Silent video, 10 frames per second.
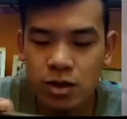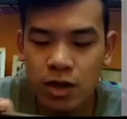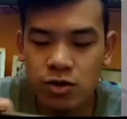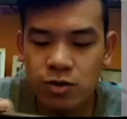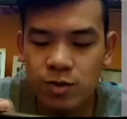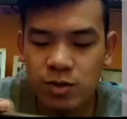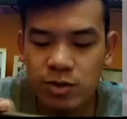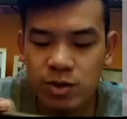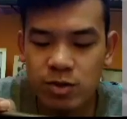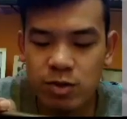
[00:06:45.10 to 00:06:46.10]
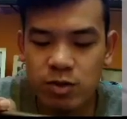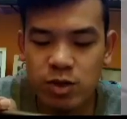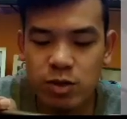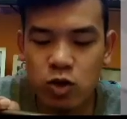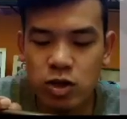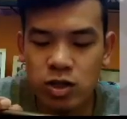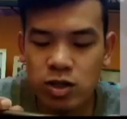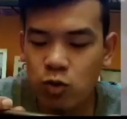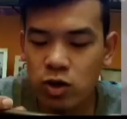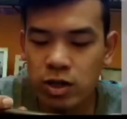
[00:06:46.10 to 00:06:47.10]
ayo cepet cepet cepet cepet cepet kita jebolin
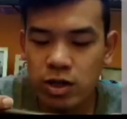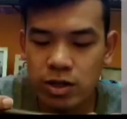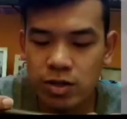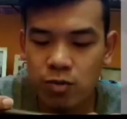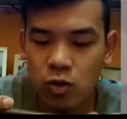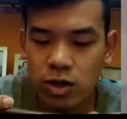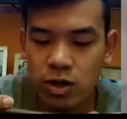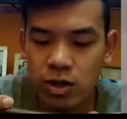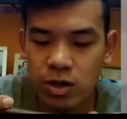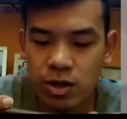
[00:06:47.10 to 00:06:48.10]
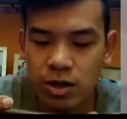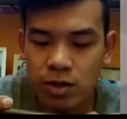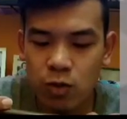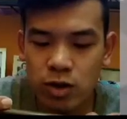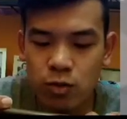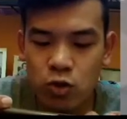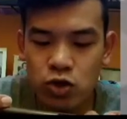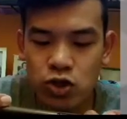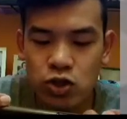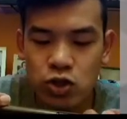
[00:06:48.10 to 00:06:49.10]
kita jebolin nih kita jebolin kita jebolin
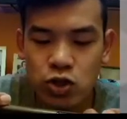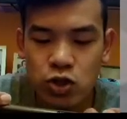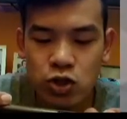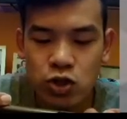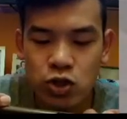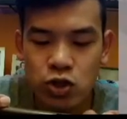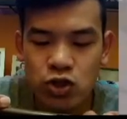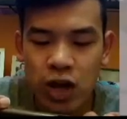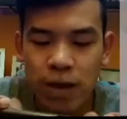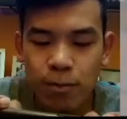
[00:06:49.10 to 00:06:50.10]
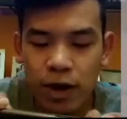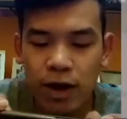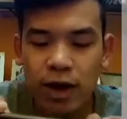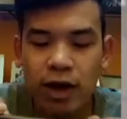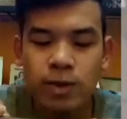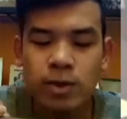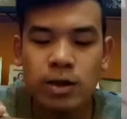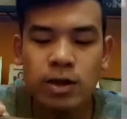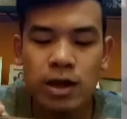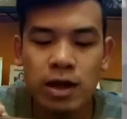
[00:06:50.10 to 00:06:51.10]
bos jabret
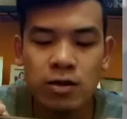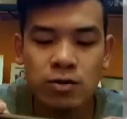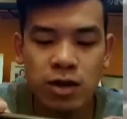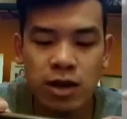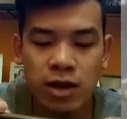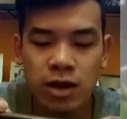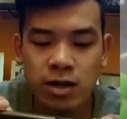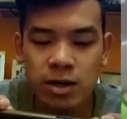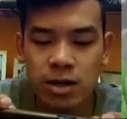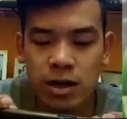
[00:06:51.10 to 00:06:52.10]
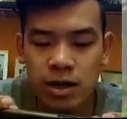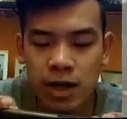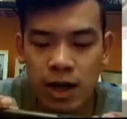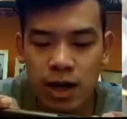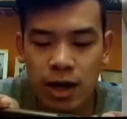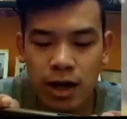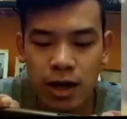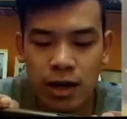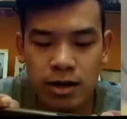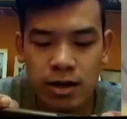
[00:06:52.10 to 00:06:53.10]
gila lu ya kan kita
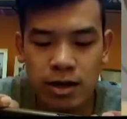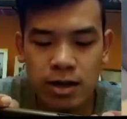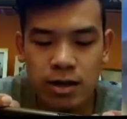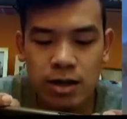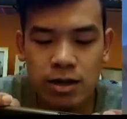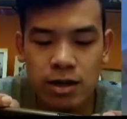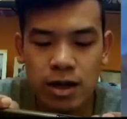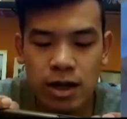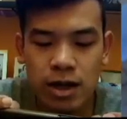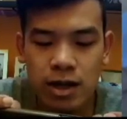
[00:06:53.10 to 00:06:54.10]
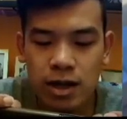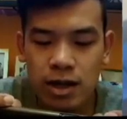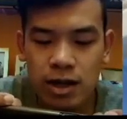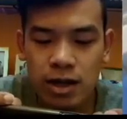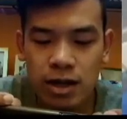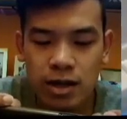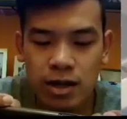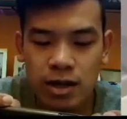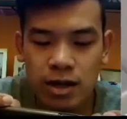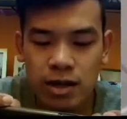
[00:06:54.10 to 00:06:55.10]
ngedang kita ngedang ya
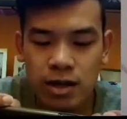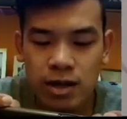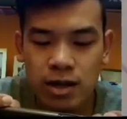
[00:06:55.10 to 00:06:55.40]
kan